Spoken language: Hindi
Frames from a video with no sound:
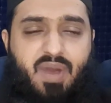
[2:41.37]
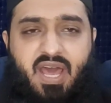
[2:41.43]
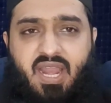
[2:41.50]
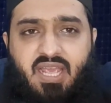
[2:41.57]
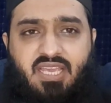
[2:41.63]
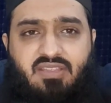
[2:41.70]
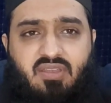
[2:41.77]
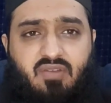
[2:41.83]

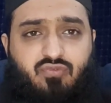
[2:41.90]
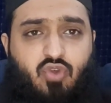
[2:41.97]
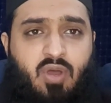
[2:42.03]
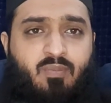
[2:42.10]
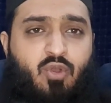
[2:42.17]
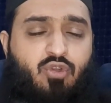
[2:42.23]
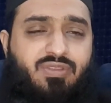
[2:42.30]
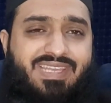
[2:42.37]
माना की तरफ तो
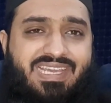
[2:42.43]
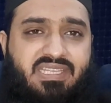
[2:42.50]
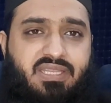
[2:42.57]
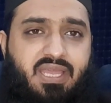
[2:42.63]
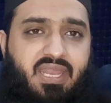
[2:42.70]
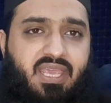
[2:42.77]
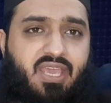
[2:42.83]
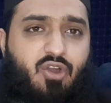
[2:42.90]
हम लोग
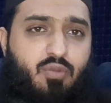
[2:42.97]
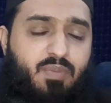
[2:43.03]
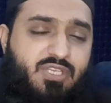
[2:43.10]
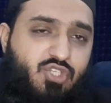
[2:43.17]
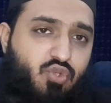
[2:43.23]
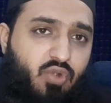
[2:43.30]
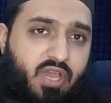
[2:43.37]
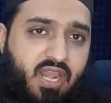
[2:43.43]
देखते नहीं हैं और
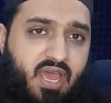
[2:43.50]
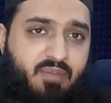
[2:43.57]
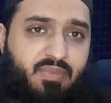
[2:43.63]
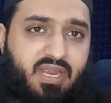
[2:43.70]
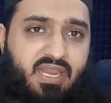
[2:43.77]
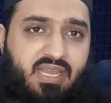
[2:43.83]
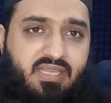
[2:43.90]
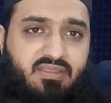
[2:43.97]
बच्चियों का
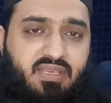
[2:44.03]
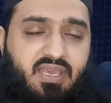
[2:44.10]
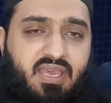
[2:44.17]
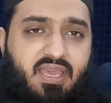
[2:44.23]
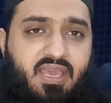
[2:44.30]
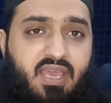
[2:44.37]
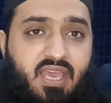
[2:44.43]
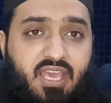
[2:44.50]
नाम रख लेते
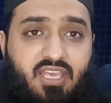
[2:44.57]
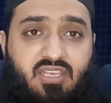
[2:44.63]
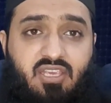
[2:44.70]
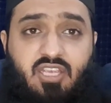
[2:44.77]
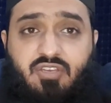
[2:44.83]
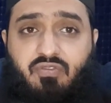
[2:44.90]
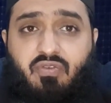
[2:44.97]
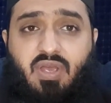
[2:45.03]
हैं
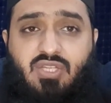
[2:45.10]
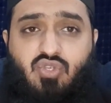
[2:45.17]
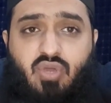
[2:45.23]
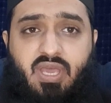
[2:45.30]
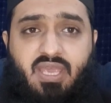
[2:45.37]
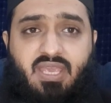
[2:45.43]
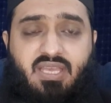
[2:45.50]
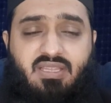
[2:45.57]
यशफा जो
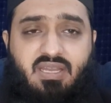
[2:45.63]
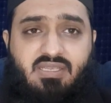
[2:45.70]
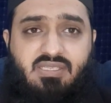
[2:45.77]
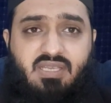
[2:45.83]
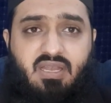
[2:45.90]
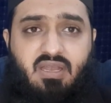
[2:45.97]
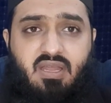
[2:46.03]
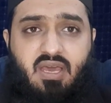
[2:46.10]
है ये
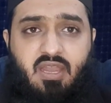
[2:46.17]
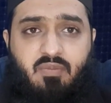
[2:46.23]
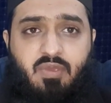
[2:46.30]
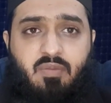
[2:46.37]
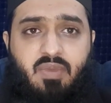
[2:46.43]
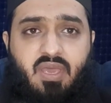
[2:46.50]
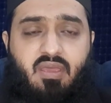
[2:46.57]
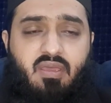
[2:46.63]
दरअसल
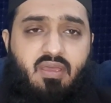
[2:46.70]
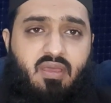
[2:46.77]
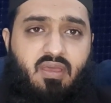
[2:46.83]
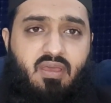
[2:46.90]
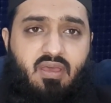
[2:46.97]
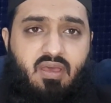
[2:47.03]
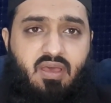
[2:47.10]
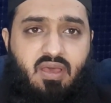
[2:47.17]
अरबी में
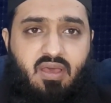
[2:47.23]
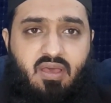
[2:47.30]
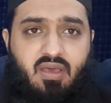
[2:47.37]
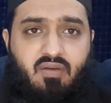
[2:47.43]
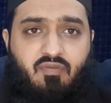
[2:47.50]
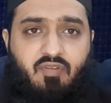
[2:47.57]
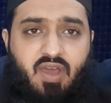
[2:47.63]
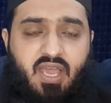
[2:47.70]

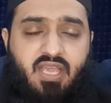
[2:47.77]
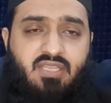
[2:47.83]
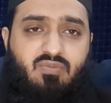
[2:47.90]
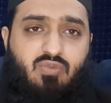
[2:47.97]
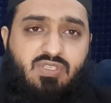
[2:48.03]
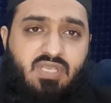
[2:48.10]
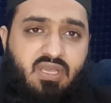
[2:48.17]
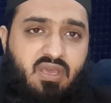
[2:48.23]
वाहिद
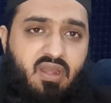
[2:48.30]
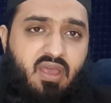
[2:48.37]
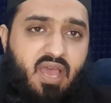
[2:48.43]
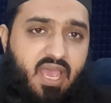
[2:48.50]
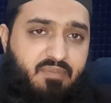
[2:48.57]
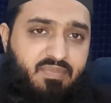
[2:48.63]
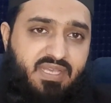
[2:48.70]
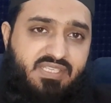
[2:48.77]
मुजक्कर
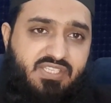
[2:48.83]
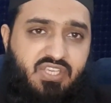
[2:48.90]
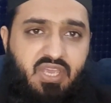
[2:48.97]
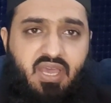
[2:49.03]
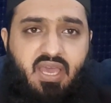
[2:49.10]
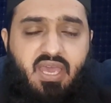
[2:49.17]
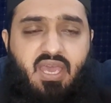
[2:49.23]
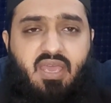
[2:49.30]
गायब का
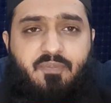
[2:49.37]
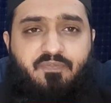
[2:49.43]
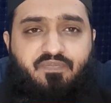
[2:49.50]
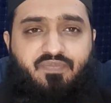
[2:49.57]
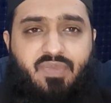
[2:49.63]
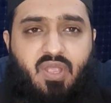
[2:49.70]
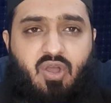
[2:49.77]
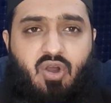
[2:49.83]
सीगा है
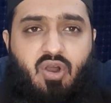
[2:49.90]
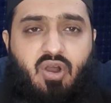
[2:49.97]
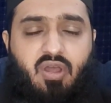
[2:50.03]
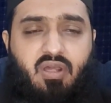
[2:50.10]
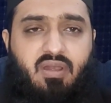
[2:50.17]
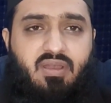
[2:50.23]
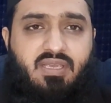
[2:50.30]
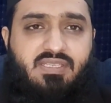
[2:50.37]

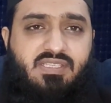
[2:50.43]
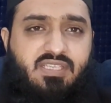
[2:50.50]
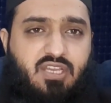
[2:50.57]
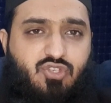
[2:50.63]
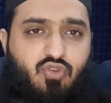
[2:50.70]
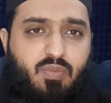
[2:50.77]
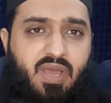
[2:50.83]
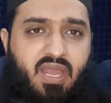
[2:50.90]
और
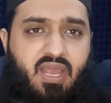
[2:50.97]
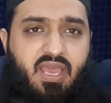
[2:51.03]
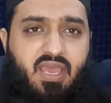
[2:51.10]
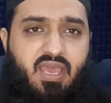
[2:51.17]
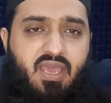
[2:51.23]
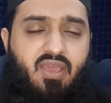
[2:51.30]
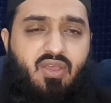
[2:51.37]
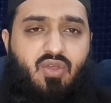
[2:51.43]
इसका जो माना
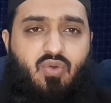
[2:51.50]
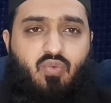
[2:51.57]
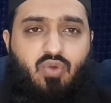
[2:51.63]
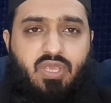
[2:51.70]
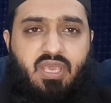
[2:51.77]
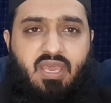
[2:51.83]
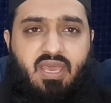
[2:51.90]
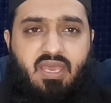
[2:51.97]
है
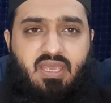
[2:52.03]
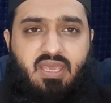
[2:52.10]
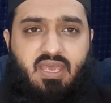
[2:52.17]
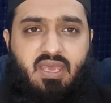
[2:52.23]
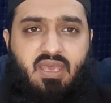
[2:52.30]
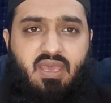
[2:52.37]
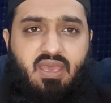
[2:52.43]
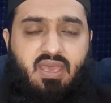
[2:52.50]
वो ये है
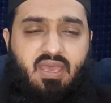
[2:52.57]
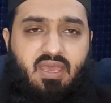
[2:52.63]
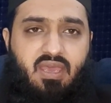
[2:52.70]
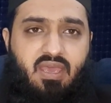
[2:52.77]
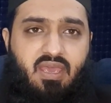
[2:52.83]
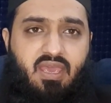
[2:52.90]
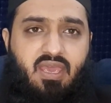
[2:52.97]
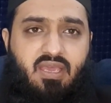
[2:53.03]
कि
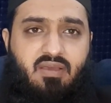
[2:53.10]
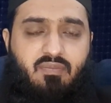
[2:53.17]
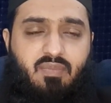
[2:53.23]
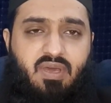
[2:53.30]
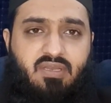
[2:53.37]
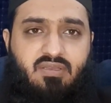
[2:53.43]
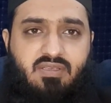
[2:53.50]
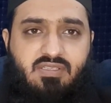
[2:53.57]
एक
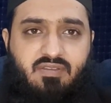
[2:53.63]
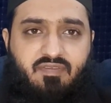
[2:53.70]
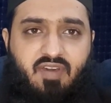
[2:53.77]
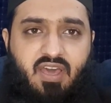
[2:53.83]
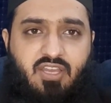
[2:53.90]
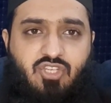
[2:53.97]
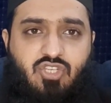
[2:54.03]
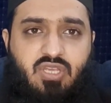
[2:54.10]
मर्द
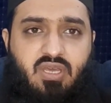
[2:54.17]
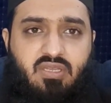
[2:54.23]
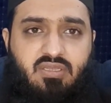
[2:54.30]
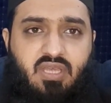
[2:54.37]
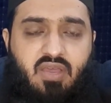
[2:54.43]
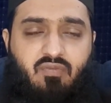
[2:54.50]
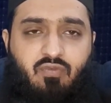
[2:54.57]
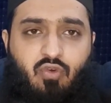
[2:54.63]
सिफारिश
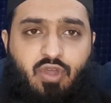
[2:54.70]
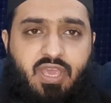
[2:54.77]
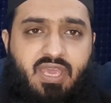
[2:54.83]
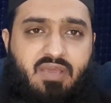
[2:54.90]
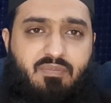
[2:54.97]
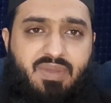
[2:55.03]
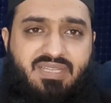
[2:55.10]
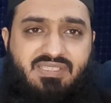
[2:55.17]
करता वो
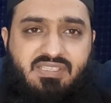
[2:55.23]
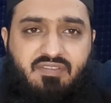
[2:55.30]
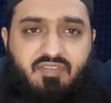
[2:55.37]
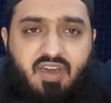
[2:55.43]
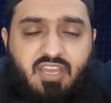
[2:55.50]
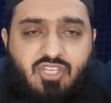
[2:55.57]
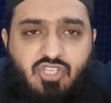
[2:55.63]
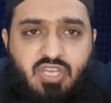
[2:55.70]
एक मर्द
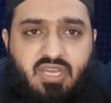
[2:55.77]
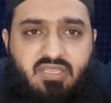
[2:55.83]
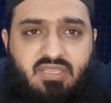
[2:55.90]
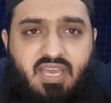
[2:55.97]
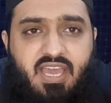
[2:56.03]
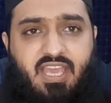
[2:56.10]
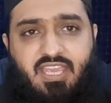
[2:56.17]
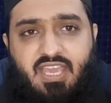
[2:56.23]
सिफारिश
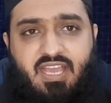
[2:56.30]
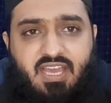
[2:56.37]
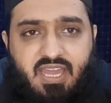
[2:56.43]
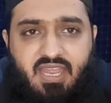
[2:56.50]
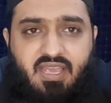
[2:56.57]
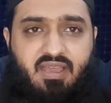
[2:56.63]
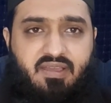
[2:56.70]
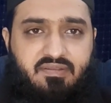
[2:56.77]
करता है यह
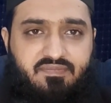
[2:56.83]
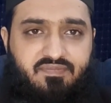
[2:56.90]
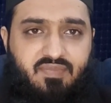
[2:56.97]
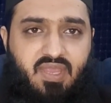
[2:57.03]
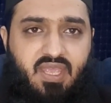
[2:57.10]
करेगा